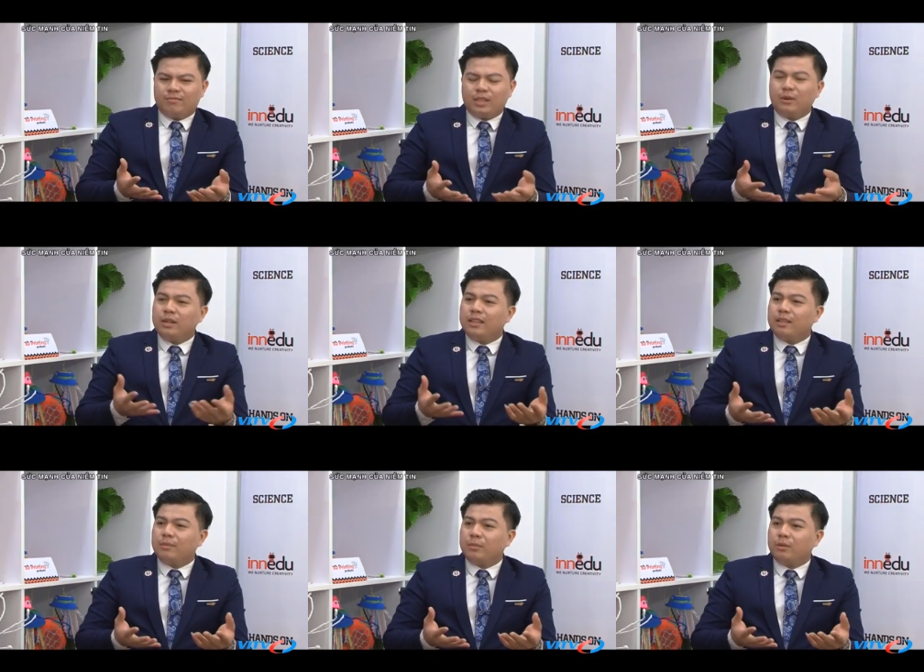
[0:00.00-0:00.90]
sau khi
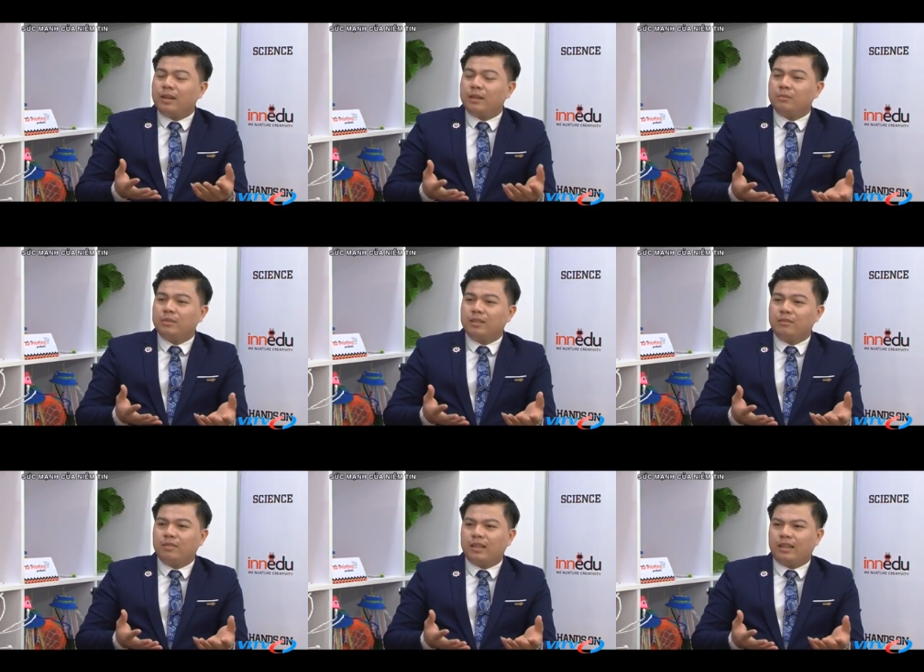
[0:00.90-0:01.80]
tìm hiểu một vài thông
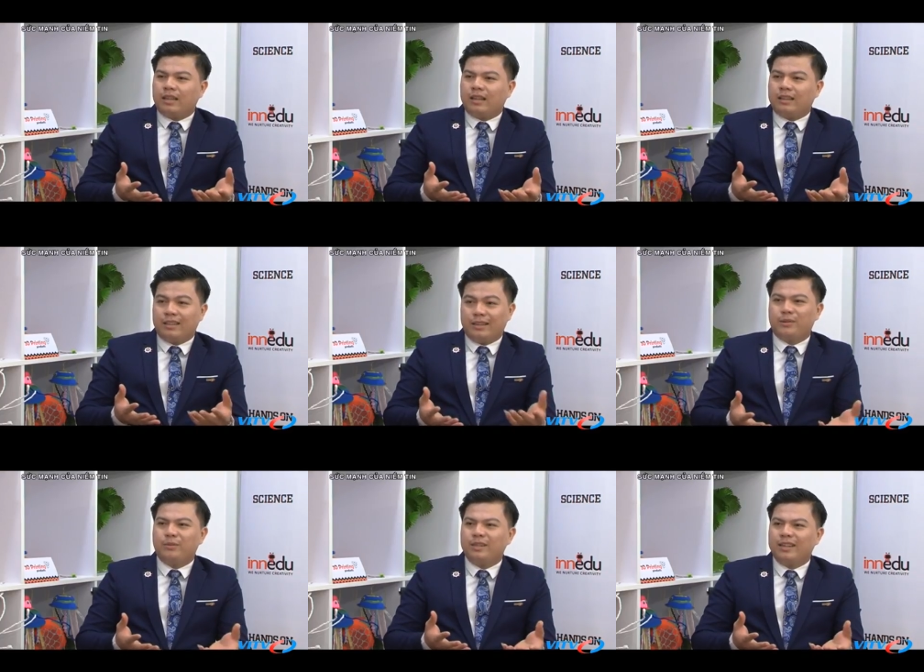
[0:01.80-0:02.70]
tin về à, chị
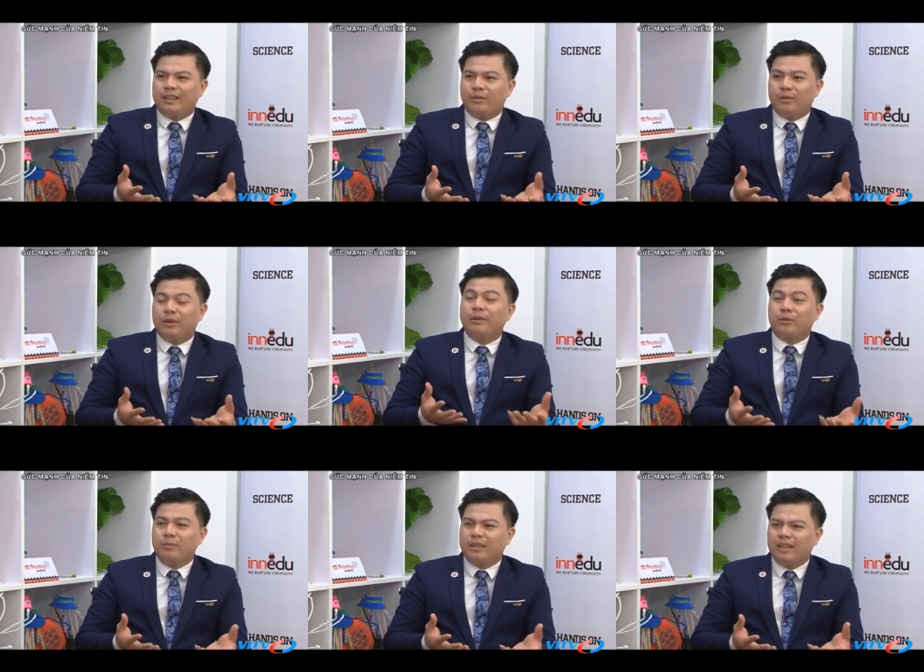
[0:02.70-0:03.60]
cũng như là doanh nghiệp
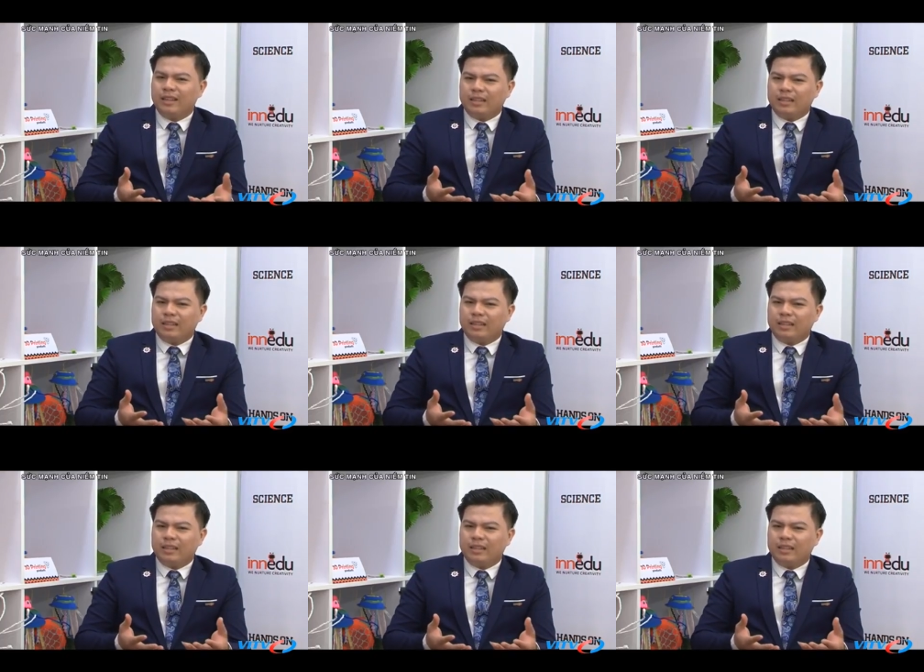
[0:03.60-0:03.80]
của mình,